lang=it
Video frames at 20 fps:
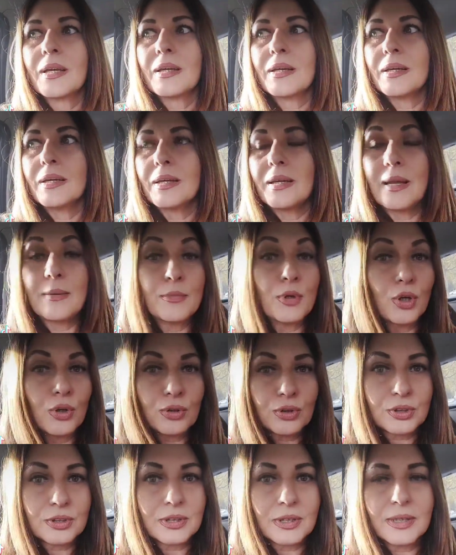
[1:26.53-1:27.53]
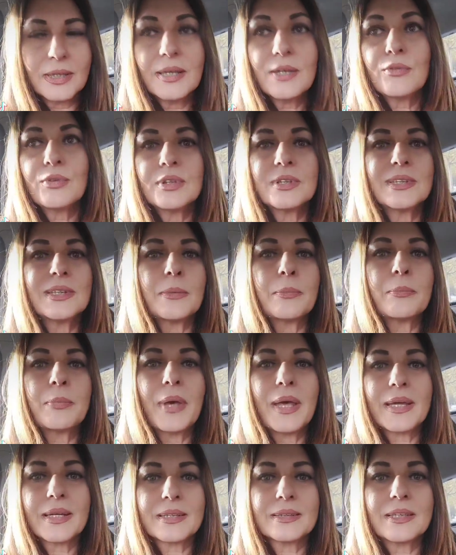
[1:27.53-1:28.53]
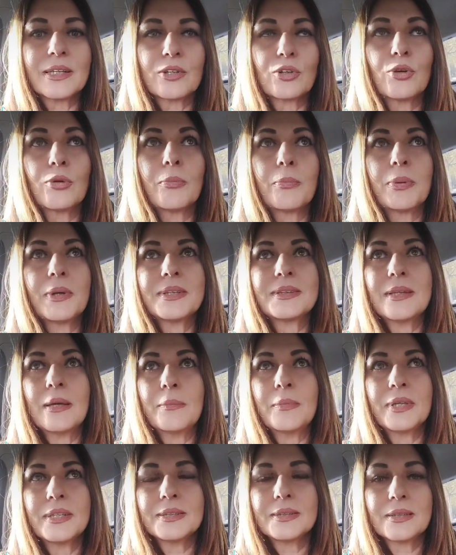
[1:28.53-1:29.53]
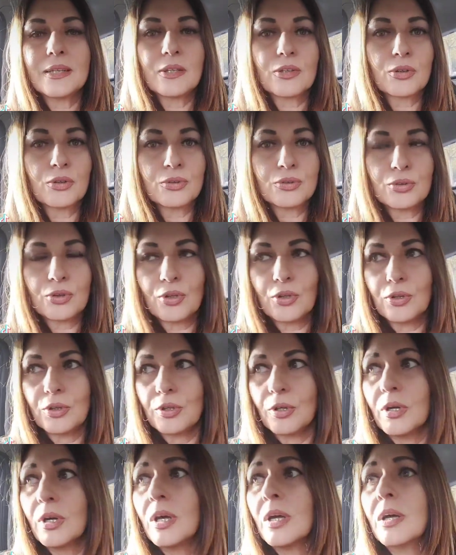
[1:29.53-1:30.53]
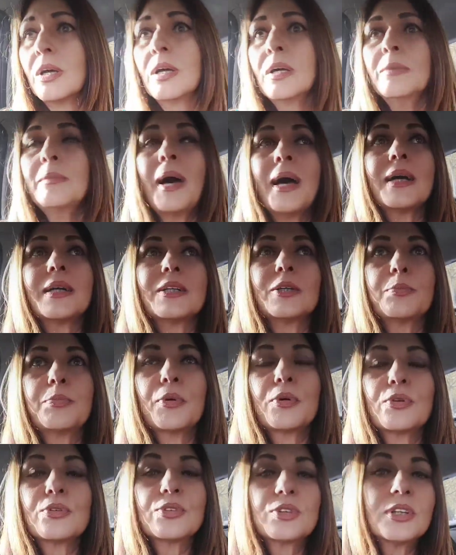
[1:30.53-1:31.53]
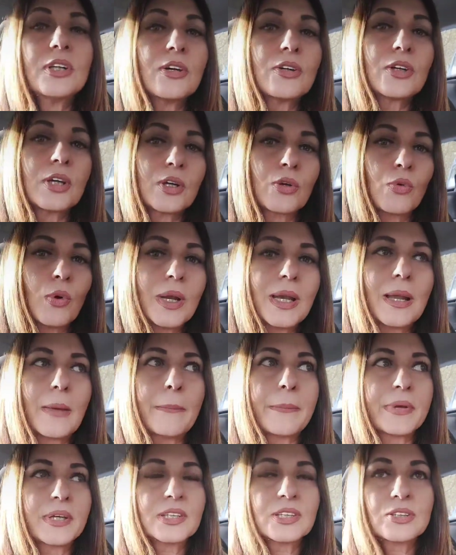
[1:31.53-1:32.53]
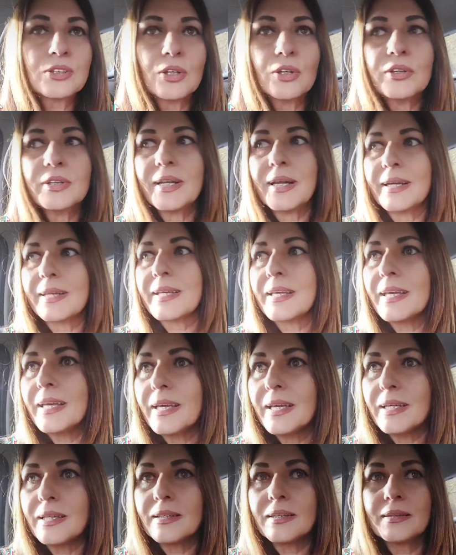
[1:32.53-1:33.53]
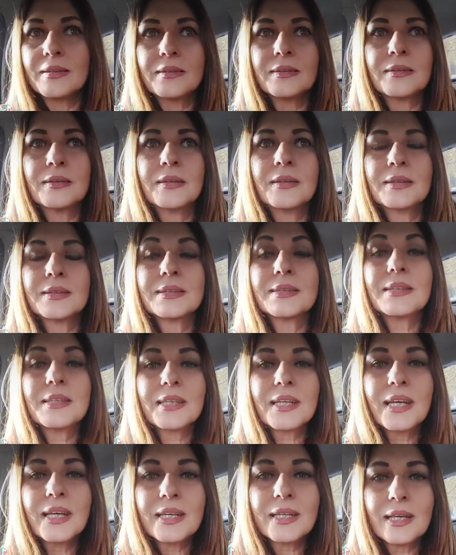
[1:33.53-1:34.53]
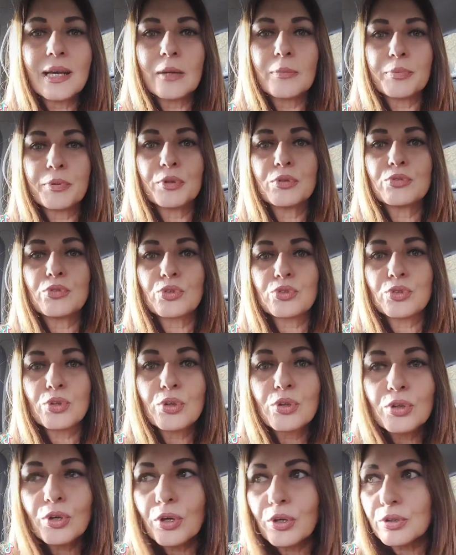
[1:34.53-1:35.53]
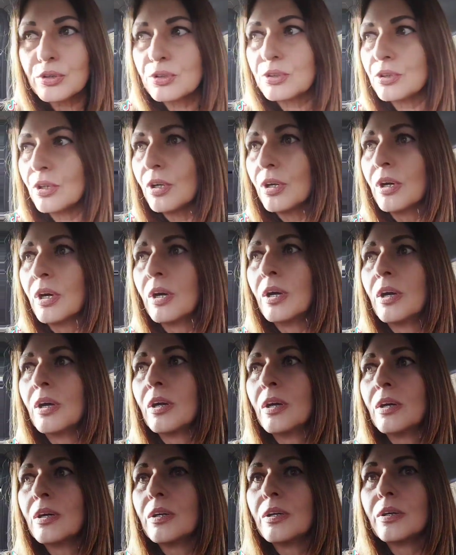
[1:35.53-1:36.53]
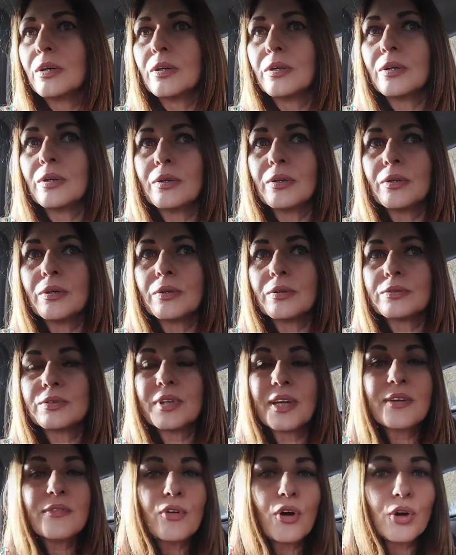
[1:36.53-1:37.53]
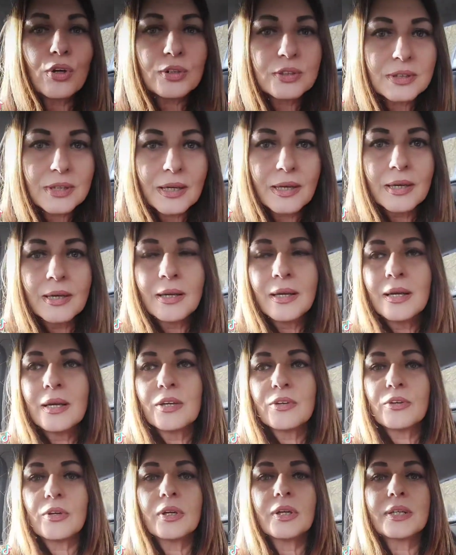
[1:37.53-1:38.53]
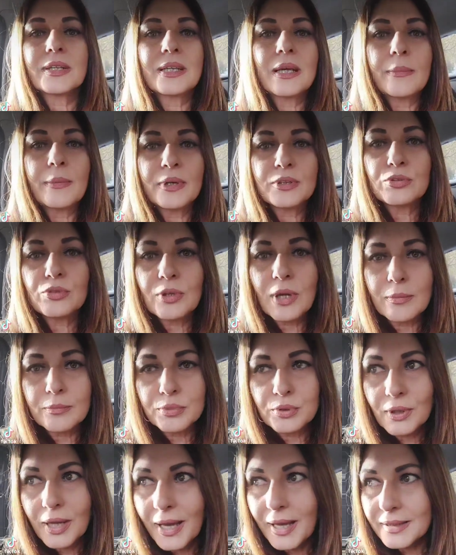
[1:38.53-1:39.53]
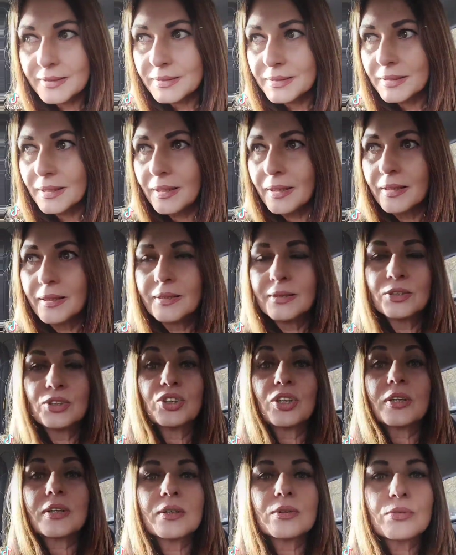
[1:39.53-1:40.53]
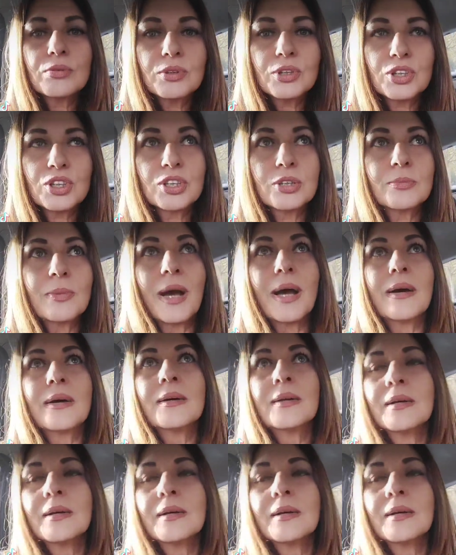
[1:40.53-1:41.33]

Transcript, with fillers: eh, la morte e quindi perde completamente il controllo. Ma l'ipocondriaco è quella persona che si reca al pronto soccorso eh, tre volte eh, chiamando un'ambulanza. Cioè che tu dici ma,